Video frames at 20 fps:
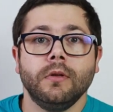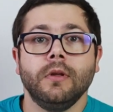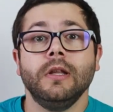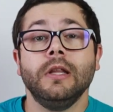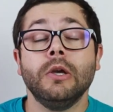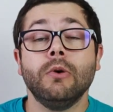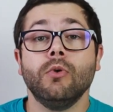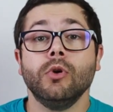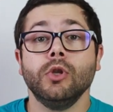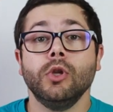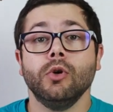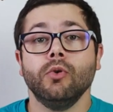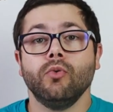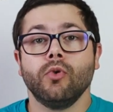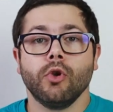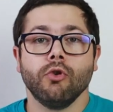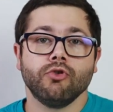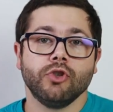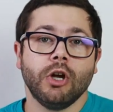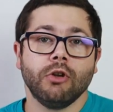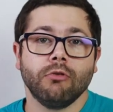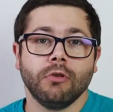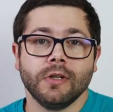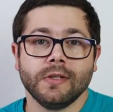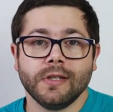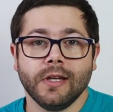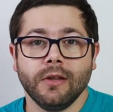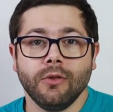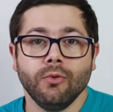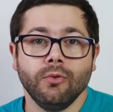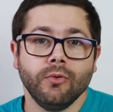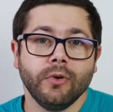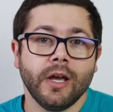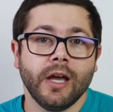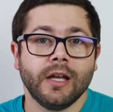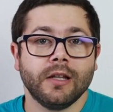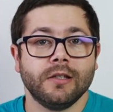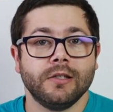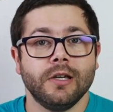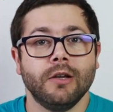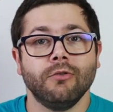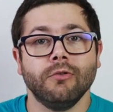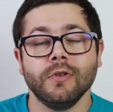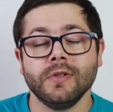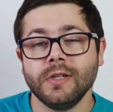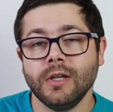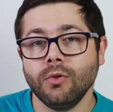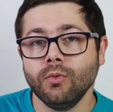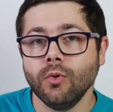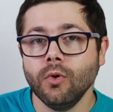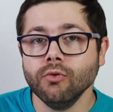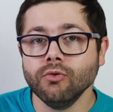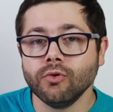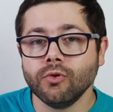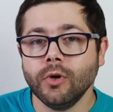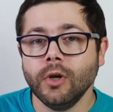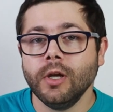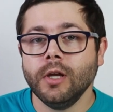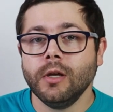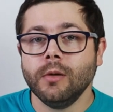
tendo em conta o que eu já utilizei de um, o que é que já utilizei do outro,